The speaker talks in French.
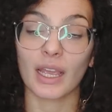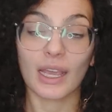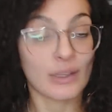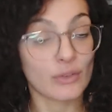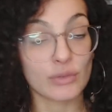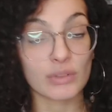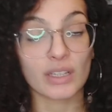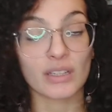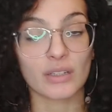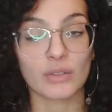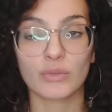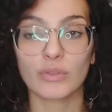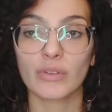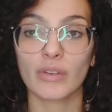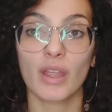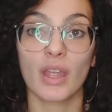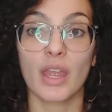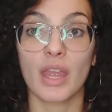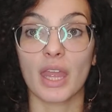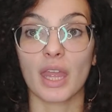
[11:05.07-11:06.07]
Résultat des courses,
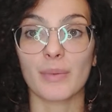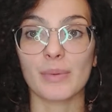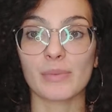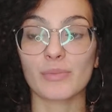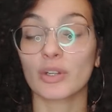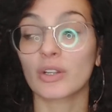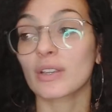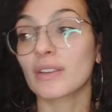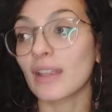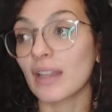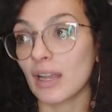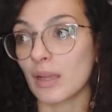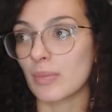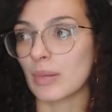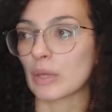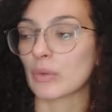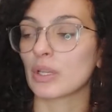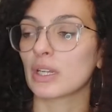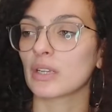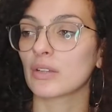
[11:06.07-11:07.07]
et eh bien moi quand elle est
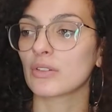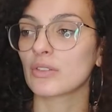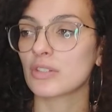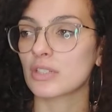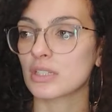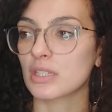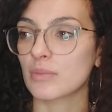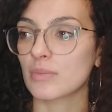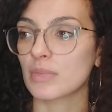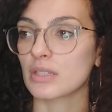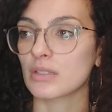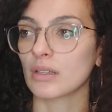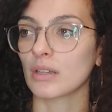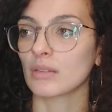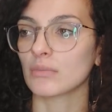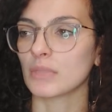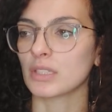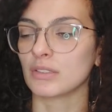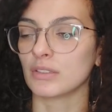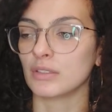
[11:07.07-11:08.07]
apparue à l'écran, je dis à ma soeur,
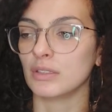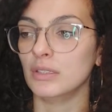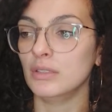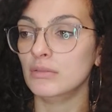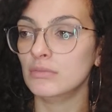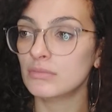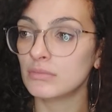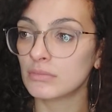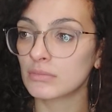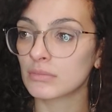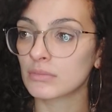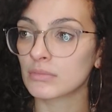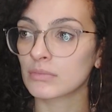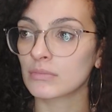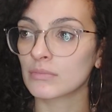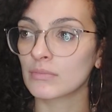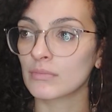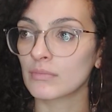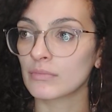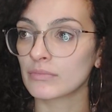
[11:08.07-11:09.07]
bah c'est qui
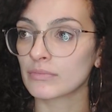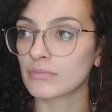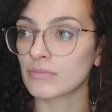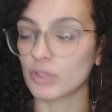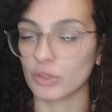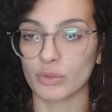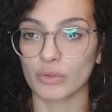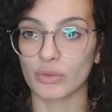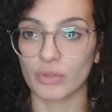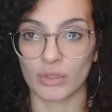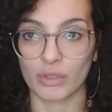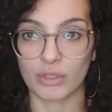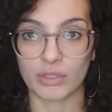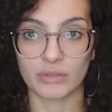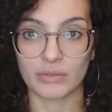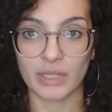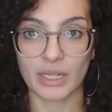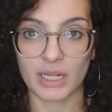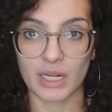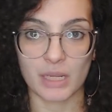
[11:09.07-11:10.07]
Parce que euh,
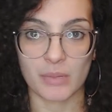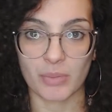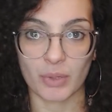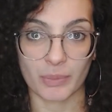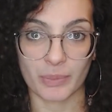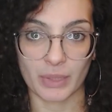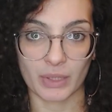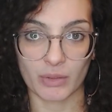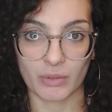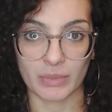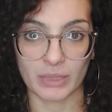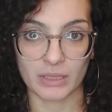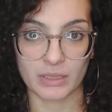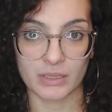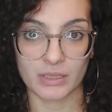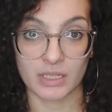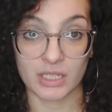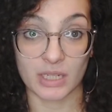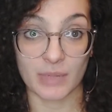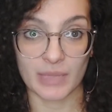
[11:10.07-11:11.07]
Chloé, elle, elle, porte pas de robe.
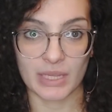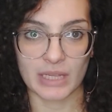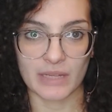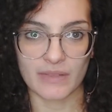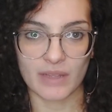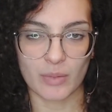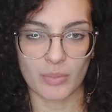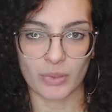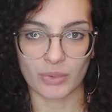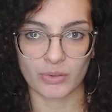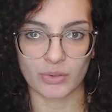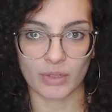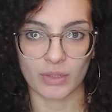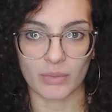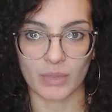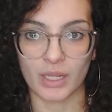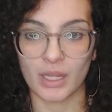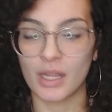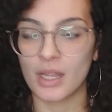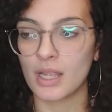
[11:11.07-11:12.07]
Jamais de la vie, elle porte une robe.